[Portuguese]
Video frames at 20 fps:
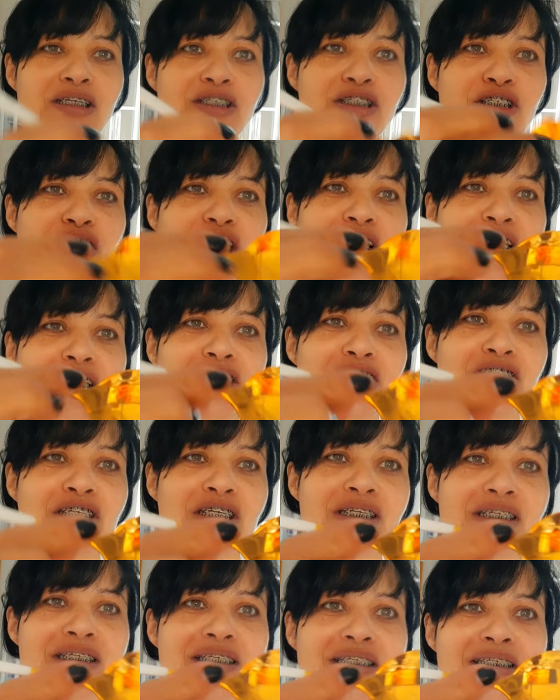
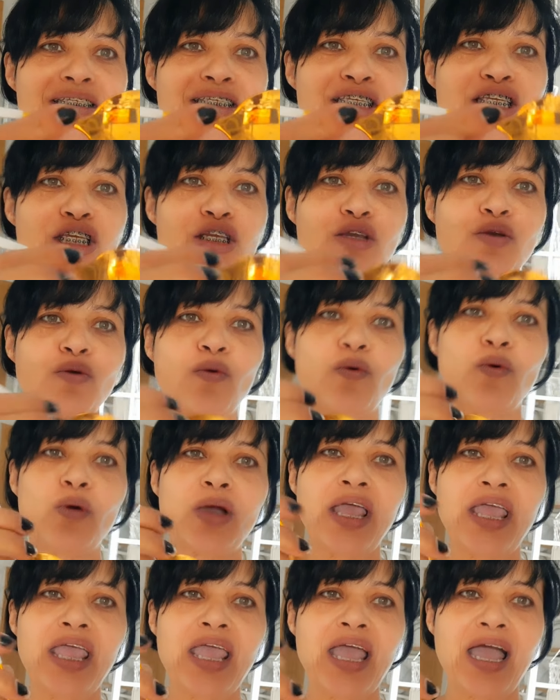Gente, cinco
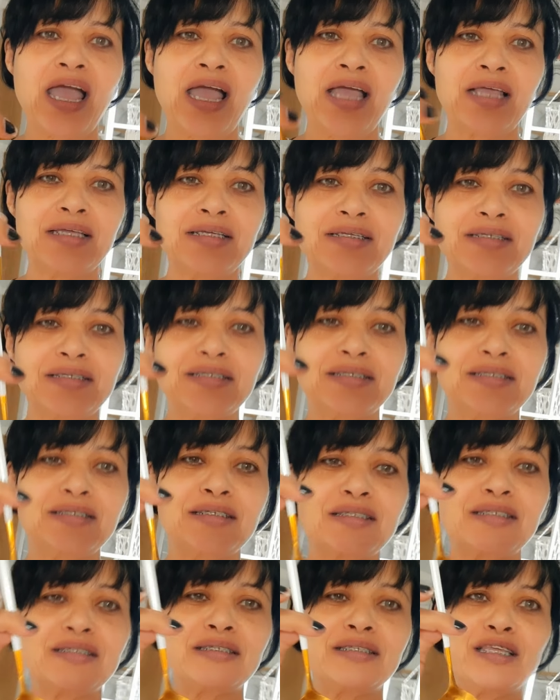reais.
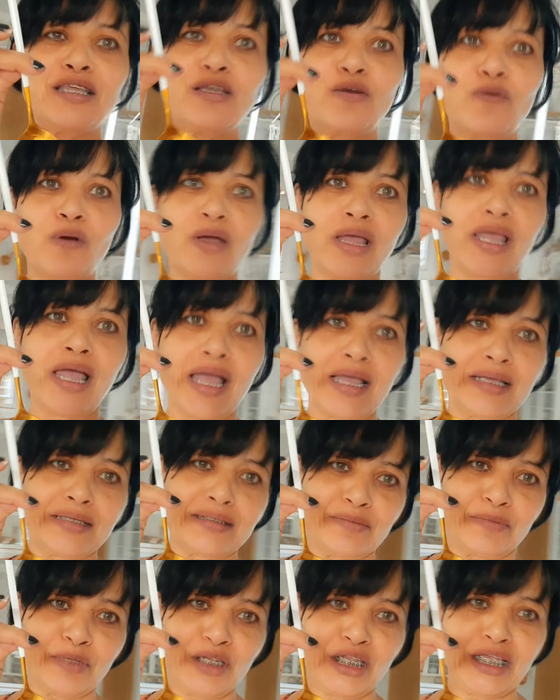Cinco
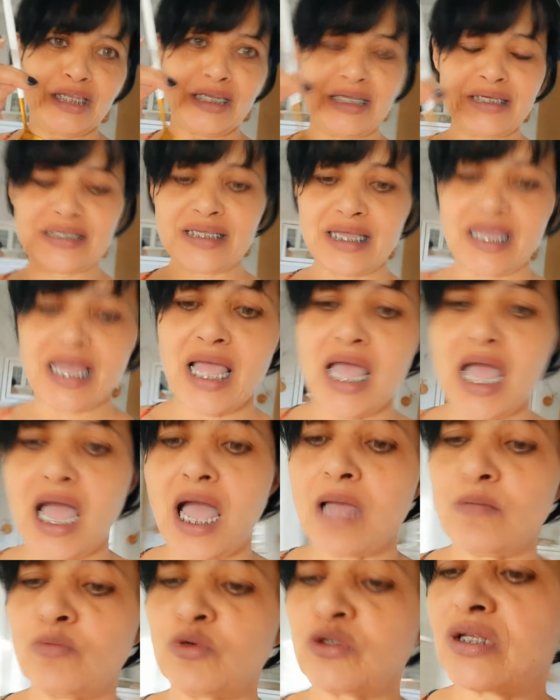reais, meninas.
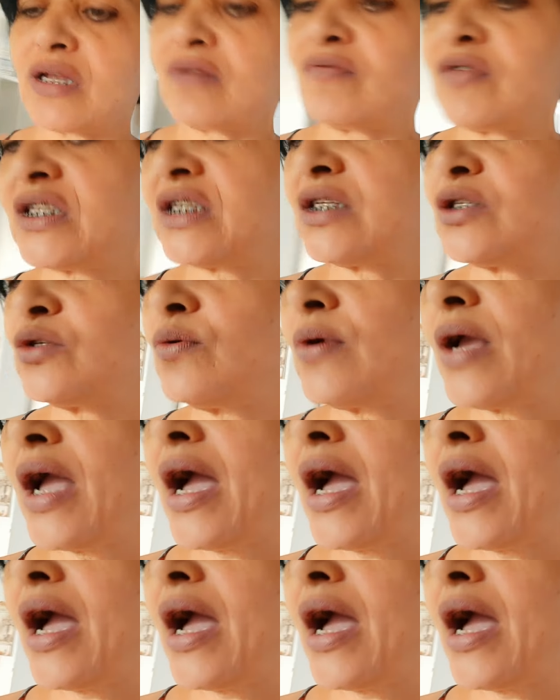Aí mostrar vocês o